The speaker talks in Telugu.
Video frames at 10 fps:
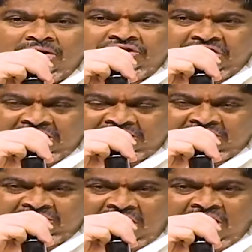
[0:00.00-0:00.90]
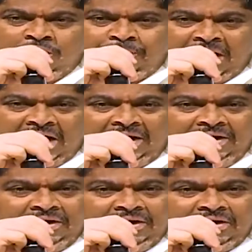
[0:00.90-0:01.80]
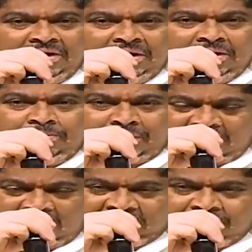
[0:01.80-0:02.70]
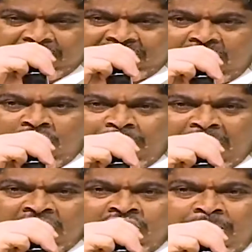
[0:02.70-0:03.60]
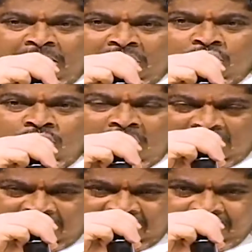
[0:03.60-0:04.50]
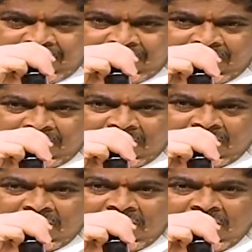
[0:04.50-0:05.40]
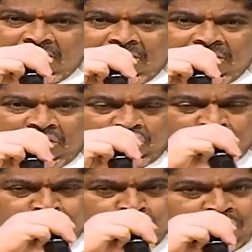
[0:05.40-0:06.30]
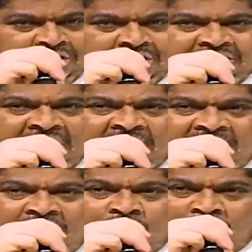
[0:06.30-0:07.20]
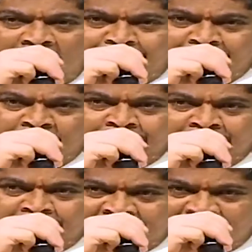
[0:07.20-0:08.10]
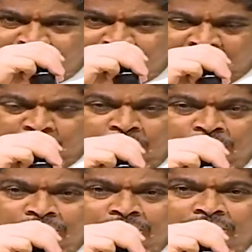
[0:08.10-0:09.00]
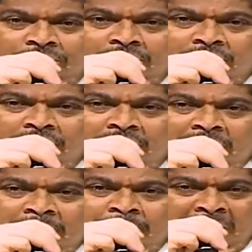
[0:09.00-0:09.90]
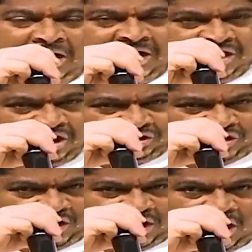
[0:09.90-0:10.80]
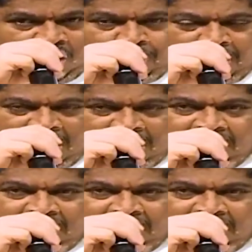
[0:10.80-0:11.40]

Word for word: క్షేత్రస్థాయి లోపల ప్రజా సమస్యల లోపల అందుబాటులో ఉండాలని ఈరోజు పోటీ చేసినటువంటి నూట పంతొమ్మిది మంది అభ్యర్థులు మళ్ళీ నియోజకవర్గాల లోపల